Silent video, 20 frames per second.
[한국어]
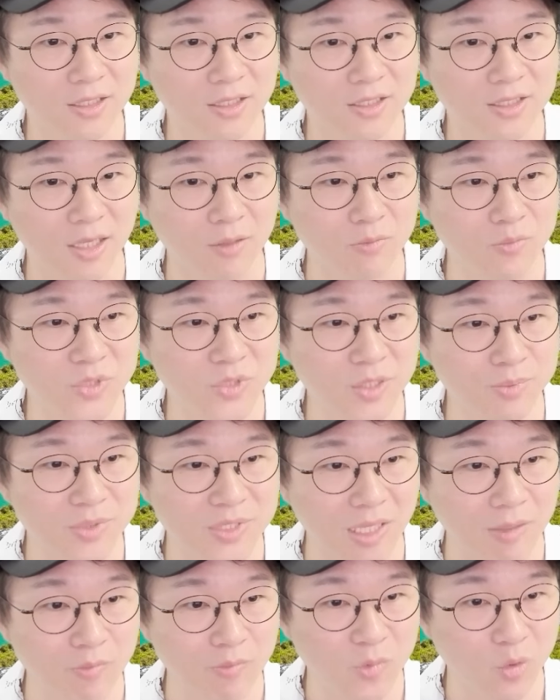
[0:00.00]

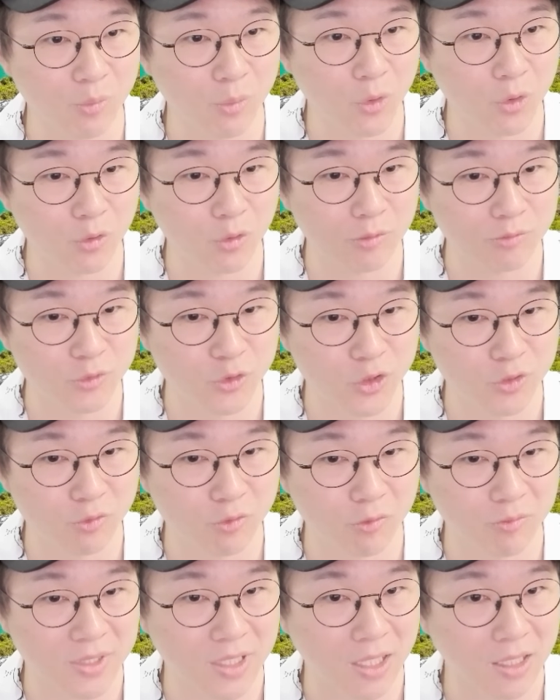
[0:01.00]
33도
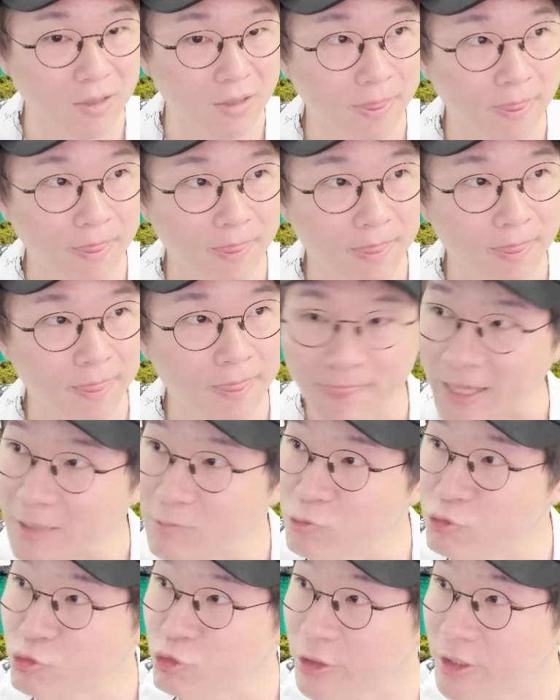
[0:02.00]
폭염주의보입니다.
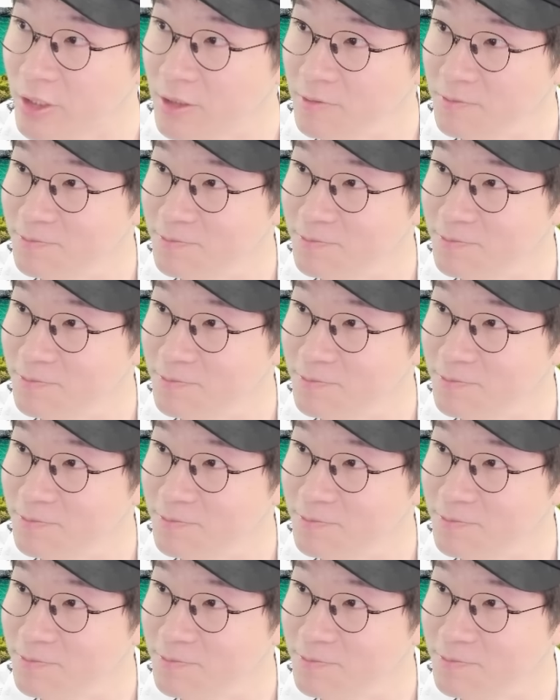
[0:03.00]
다음 주에요.